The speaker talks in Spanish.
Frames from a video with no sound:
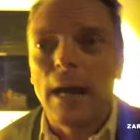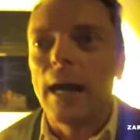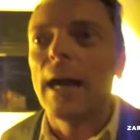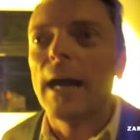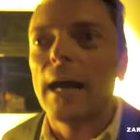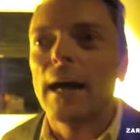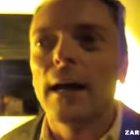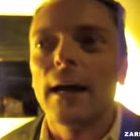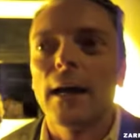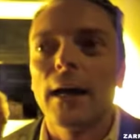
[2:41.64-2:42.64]

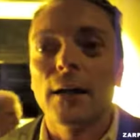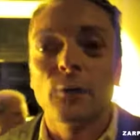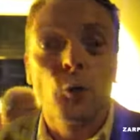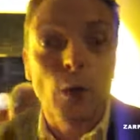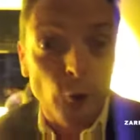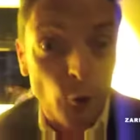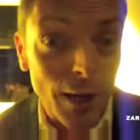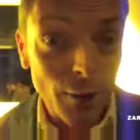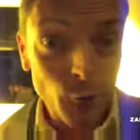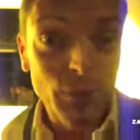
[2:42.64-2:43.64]
a Duran
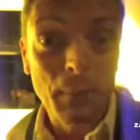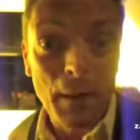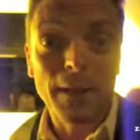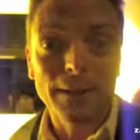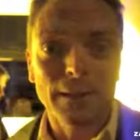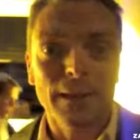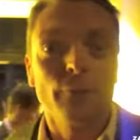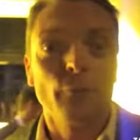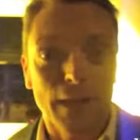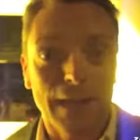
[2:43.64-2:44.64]
Duran últimamente,
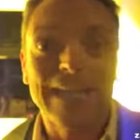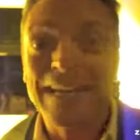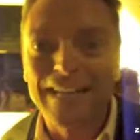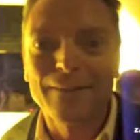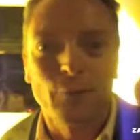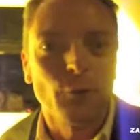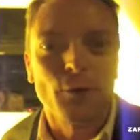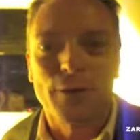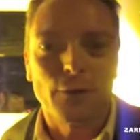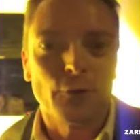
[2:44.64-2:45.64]
que fue genial, fue un
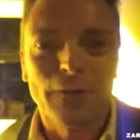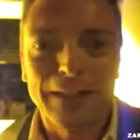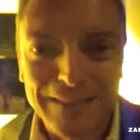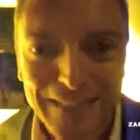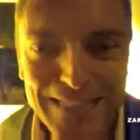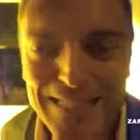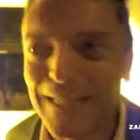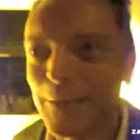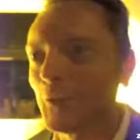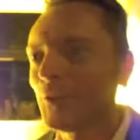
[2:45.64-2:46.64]
concierto
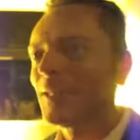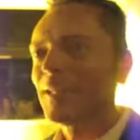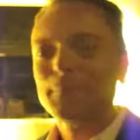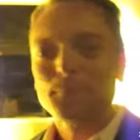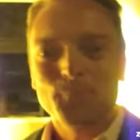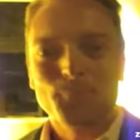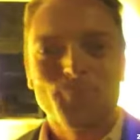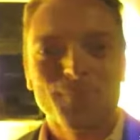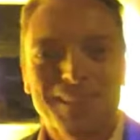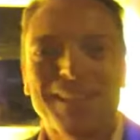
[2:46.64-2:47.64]
fantástico. Me quedo con
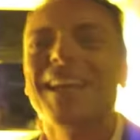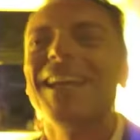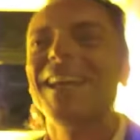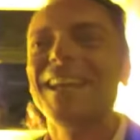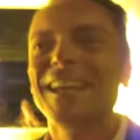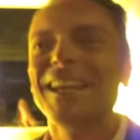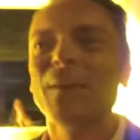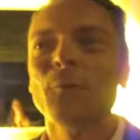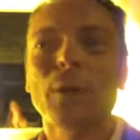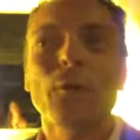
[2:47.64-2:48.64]
Bendito. Y
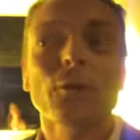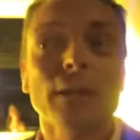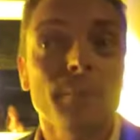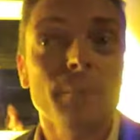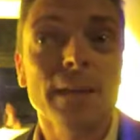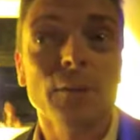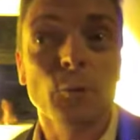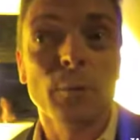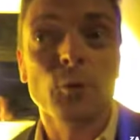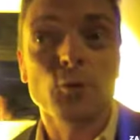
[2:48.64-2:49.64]
luego también
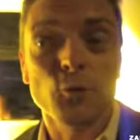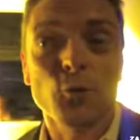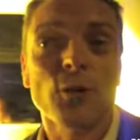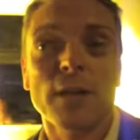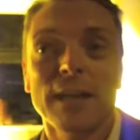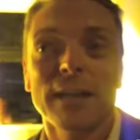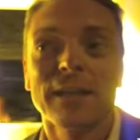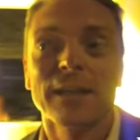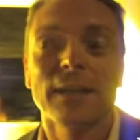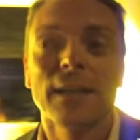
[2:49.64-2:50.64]
tuvimos uno en,
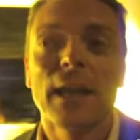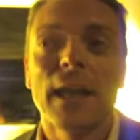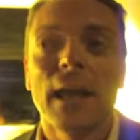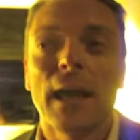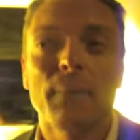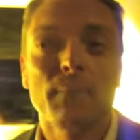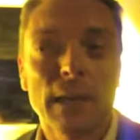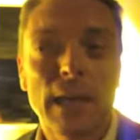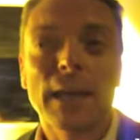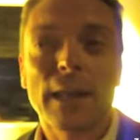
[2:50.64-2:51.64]

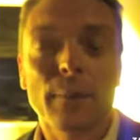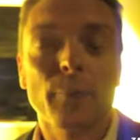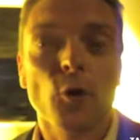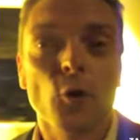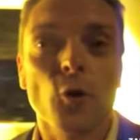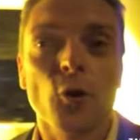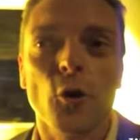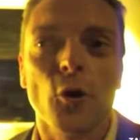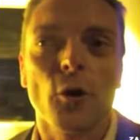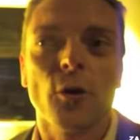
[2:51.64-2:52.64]
Milán hace poco
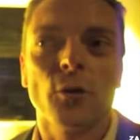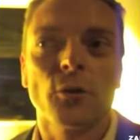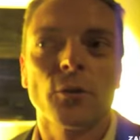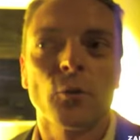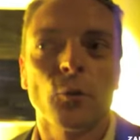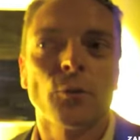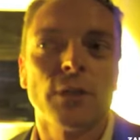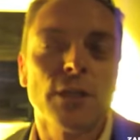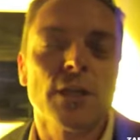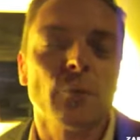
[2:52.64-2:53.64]
con un
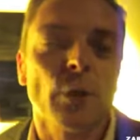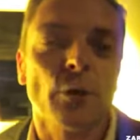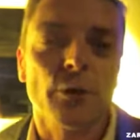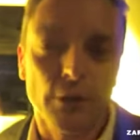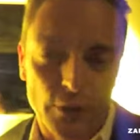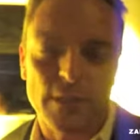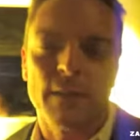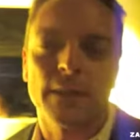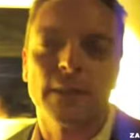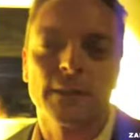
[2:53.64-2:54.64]
DJ muy conocido que se
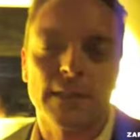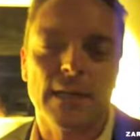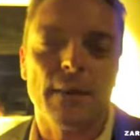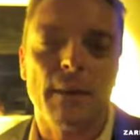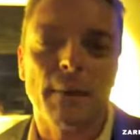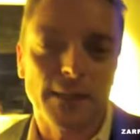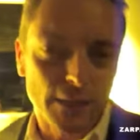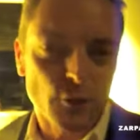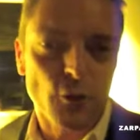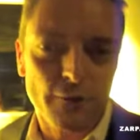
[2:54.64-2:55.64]
llama, que se llama
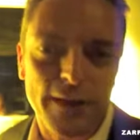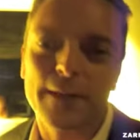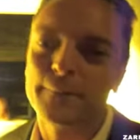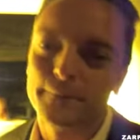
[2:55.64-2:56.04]
Martin Solveig.